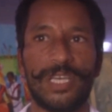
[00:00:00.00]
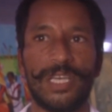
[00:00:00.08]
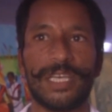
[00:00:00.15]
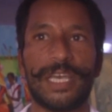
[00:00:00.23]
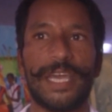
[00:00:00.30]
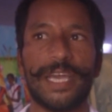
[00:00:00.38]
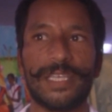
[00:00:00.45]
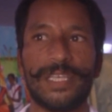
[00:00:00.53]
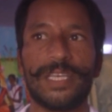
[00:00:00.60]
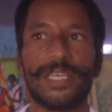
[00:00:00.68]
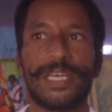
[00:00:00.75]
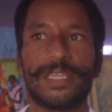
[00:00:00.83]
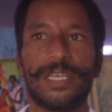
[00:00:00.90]
दिन के एक
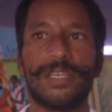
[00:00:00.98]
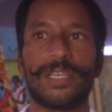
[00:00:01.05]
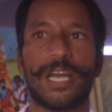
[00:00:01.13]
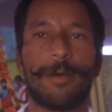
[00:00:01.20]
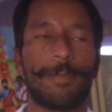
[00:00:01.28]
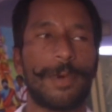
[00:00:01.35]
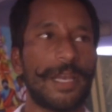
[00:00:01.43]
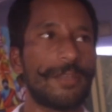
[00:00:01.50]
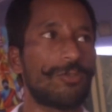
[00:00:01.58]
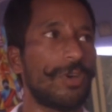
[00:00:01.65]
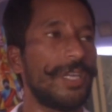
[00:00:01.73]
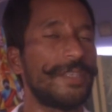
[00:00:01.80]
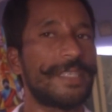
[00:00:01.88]
दिन के तीन टका पड़े
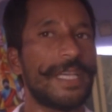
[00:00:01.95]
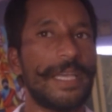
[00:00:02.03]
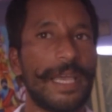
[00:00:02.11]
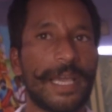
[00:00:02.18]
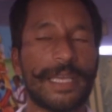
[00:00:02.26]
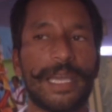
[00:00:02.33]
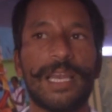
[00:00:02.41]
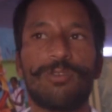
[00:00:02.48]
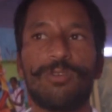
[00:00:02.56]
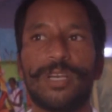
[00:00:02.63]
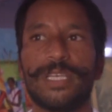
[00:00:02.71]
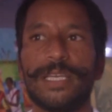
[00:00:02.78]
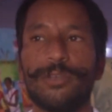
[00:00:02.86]
तोहनी से यह कहल
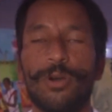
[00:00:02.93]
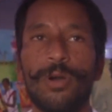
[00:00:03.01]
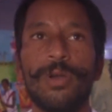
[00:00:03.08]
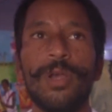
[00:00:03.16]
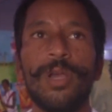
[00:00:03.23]
खो जाइयो